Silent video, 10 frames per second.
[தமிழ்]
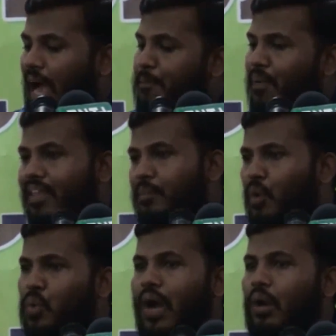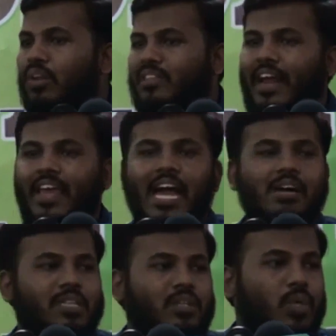அப்ப அது பொதுவான ஒரு
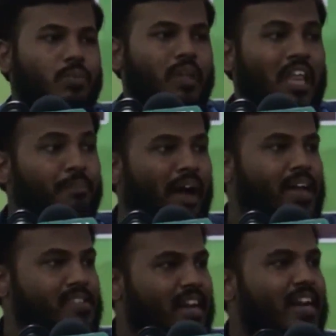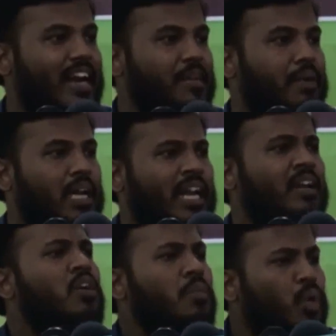தடையாக வந்துவிடும் அது பாய்சன் என்ற
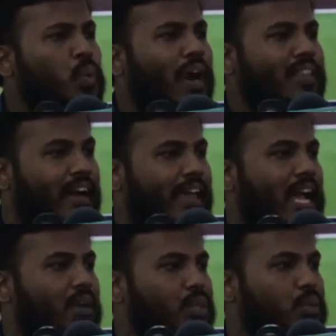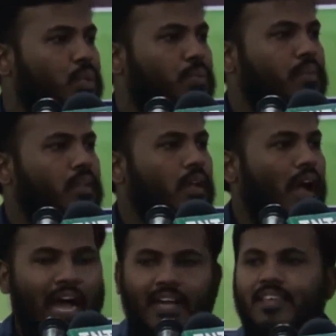அடிப்படையில் பொதுவான தடையாக வந்துவிடும்
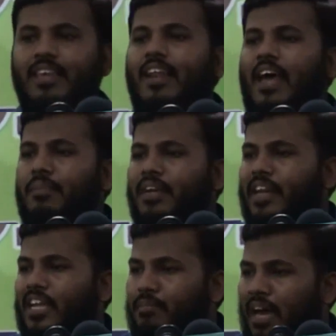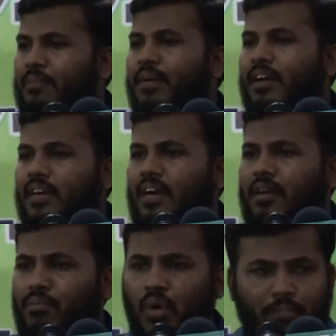அது இல்லாம இன்றைக்கு மரபணுக்கள்
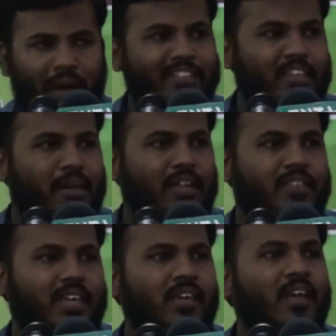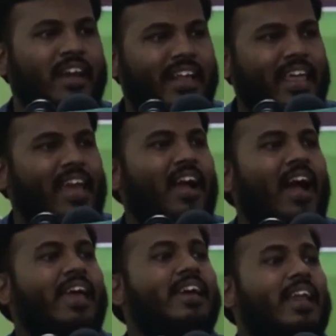மூலம் மாத்தி மாத்தி நிறைய
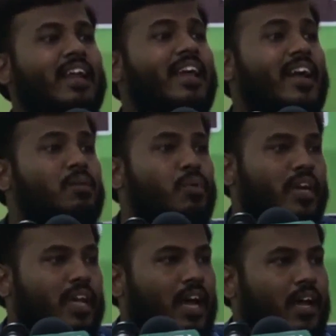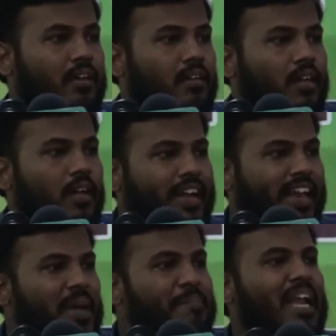காய்கறிகளை கண்டுபிடிக்கிறாங்க
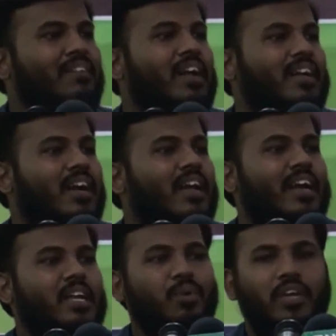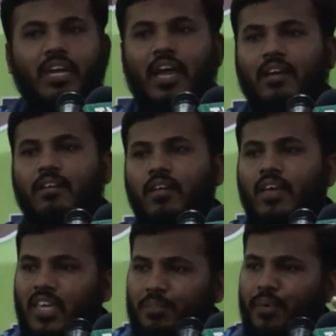நிறைய பல வர்க்கங்களை கண்டுபிடிக்கிறாங்க
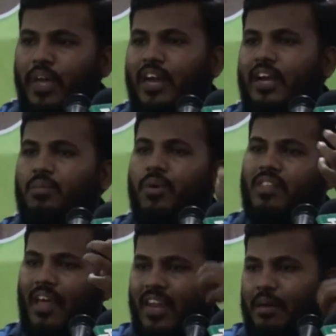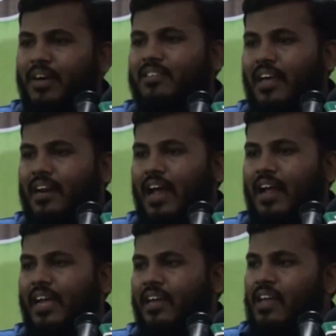இப்படி கண்டுபிடித்து அது நமக்கு
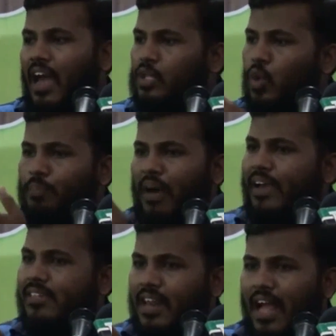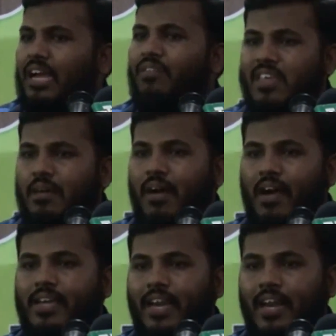தர்றாங்க அது ஒரு பாய்சனாக
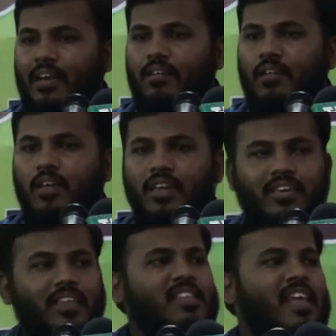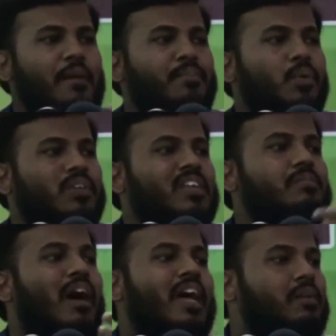விஷமாக இல்லை இதை
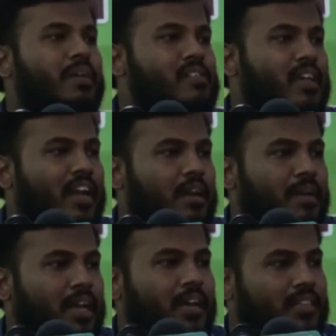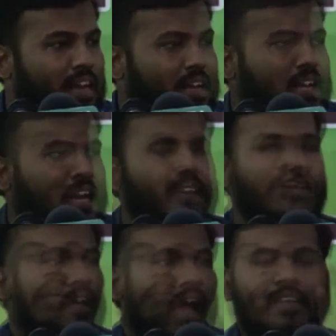சாப்பிடுவதற்கு மார்க்கம் என்ன செய்யல நம்மளை தடுக்கல
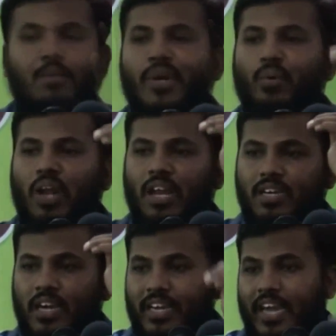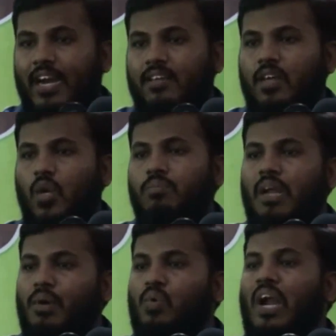அது நம்முடைய உடலுக்கு கேடு தரும்
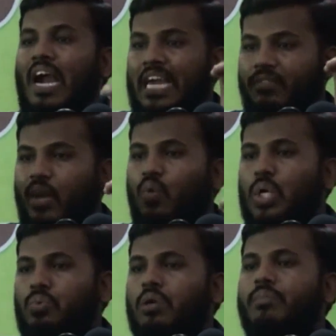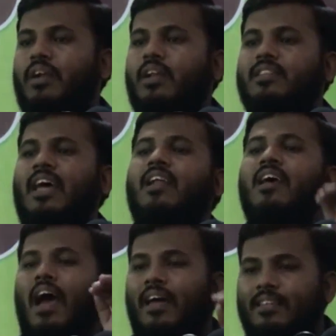நமக்கு ஒரு அழிவை கொண்டு வரும் என்று இருந்தால்
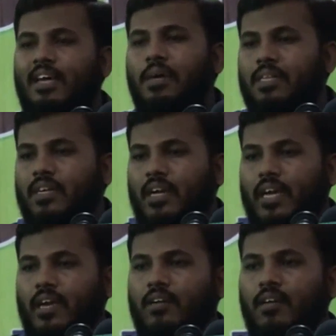அதை தவிர்த்துக்கிடுங்க